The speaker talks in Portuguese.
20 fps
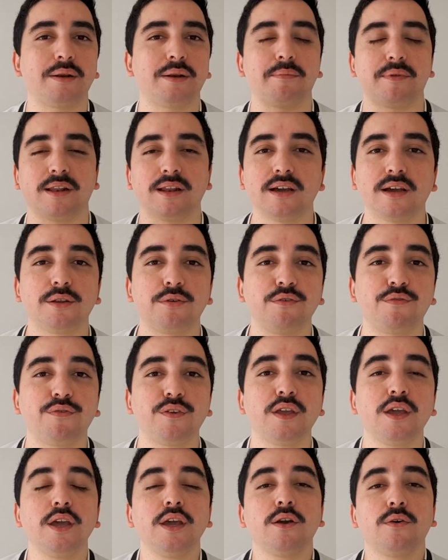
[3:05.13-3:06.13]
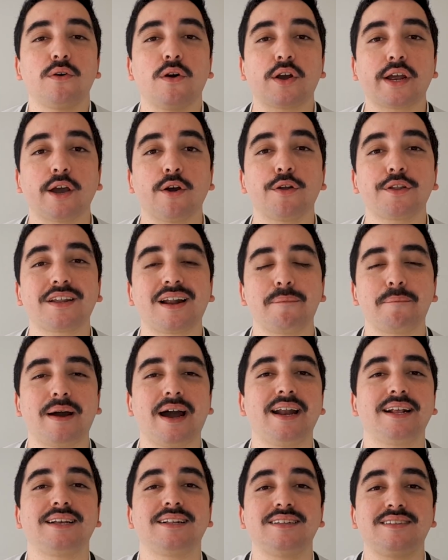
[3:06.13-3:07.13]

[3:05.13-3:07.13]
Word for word: Milano, enfim, qualquer outra marca.